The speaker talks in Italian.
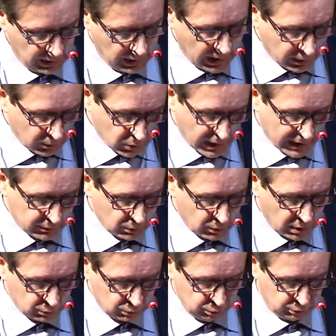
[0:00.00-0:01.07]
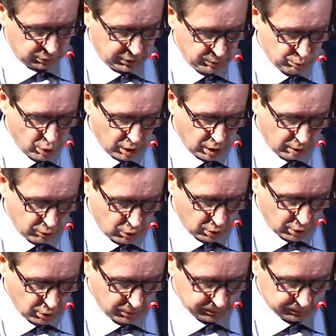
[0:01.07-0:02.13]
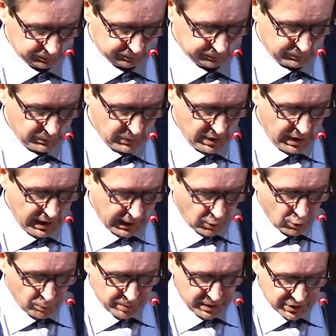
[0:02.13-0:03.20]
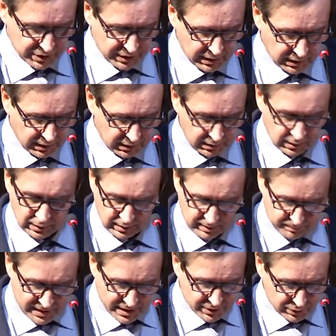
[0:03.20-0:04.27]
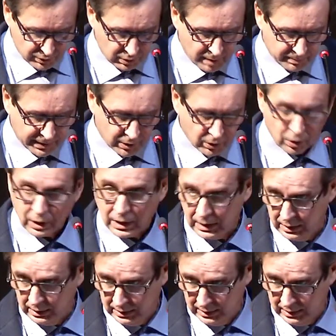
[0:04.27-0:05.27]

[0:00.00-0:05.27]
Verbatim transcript: Augurando a tutti buon lavoro, è con piacere che passo la parola